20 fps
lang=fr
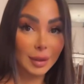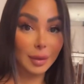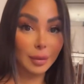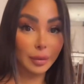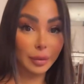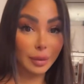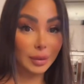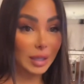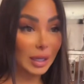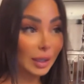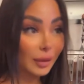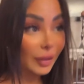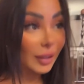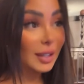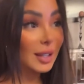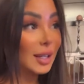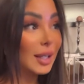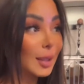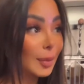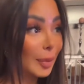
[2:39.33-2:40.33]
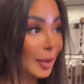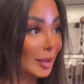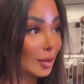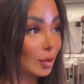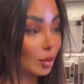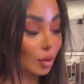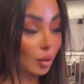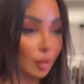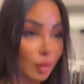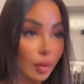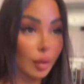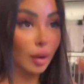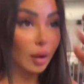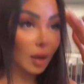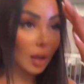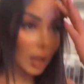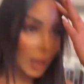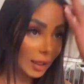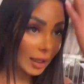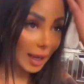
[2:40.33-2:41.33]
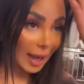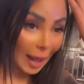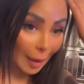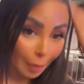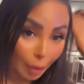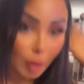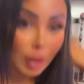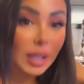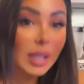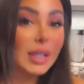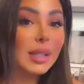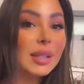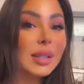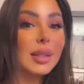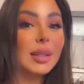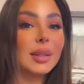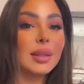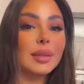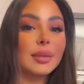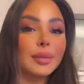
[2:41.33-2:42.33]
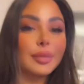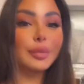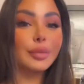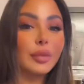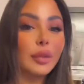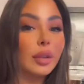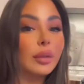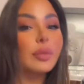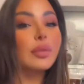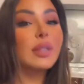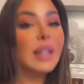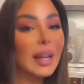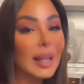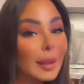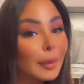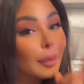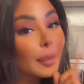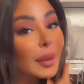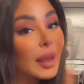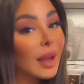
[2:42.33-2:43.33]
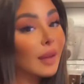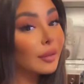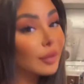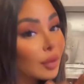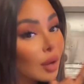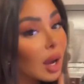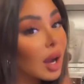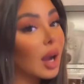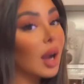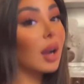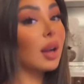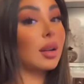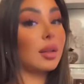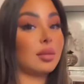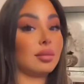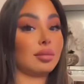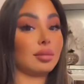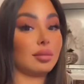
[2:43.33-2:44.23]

vous êtes fini parce que il y a la police. Vous allez bien voir.